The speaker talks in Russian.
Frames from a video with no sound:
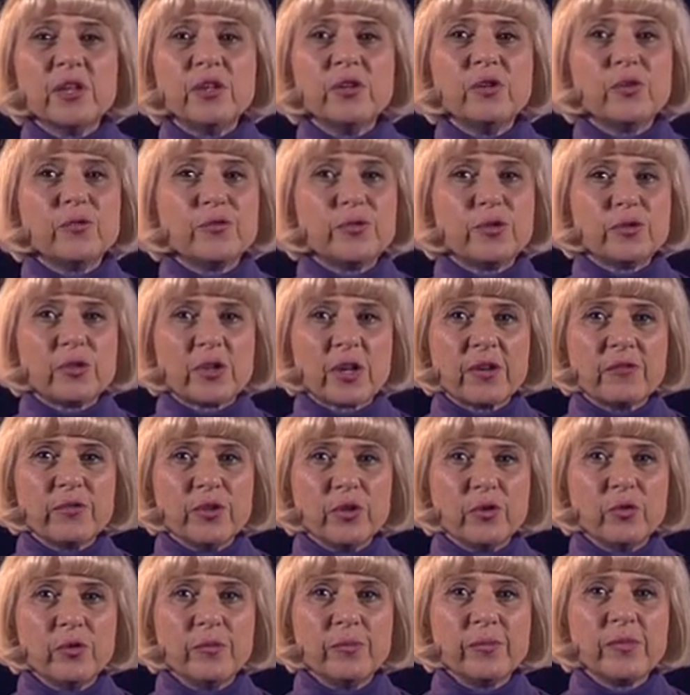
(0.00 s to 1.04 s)
но все
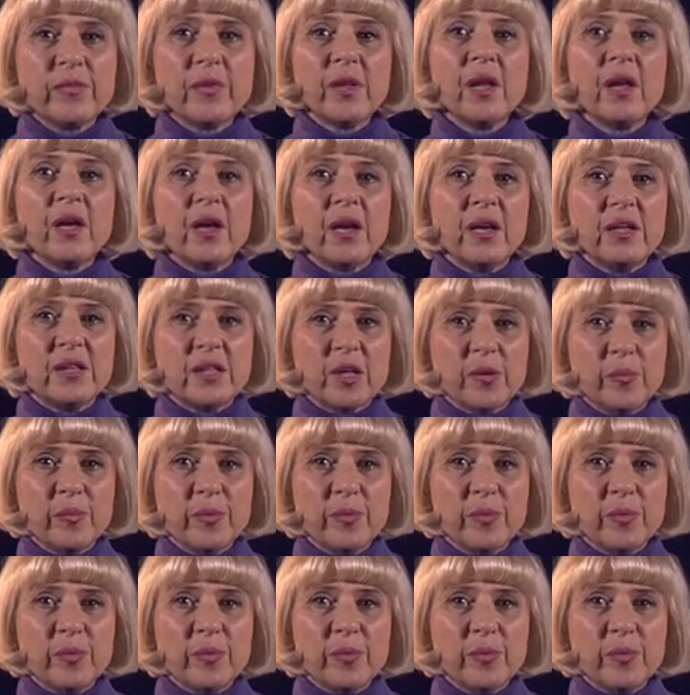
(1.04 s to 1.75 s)
равно это